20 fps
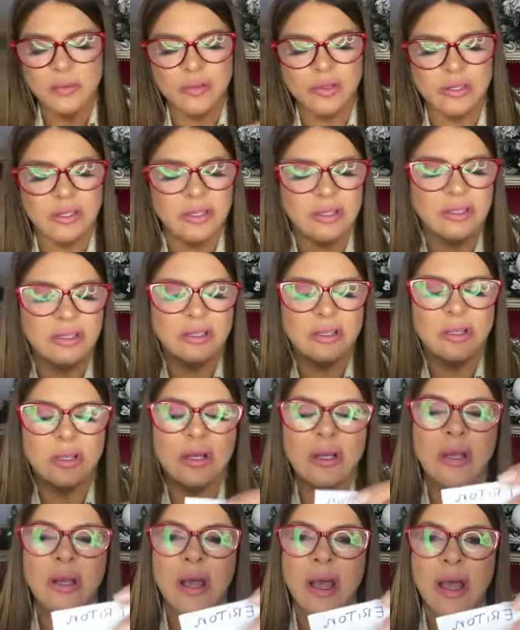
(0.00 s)
músicas
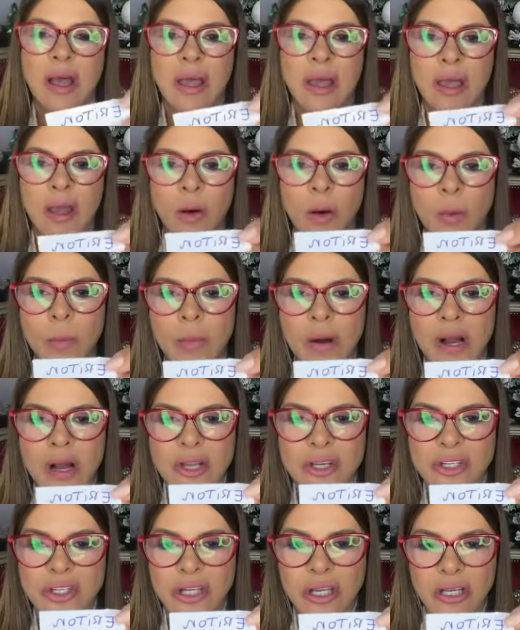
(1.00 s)
é,
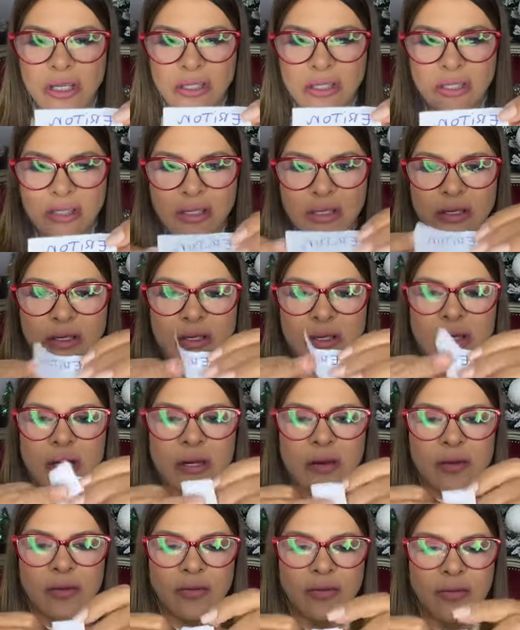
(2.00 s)
românticas.
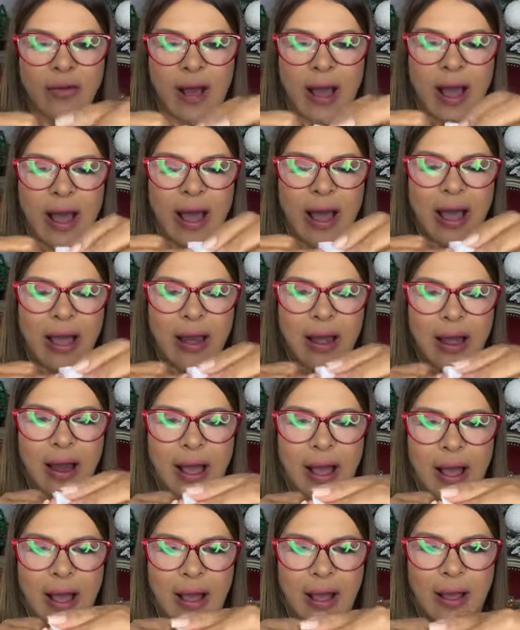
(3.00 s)
É, Vai
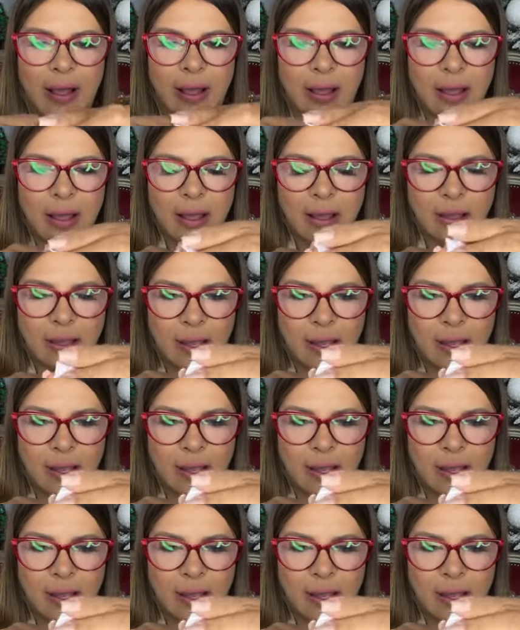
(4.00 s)
lá. É,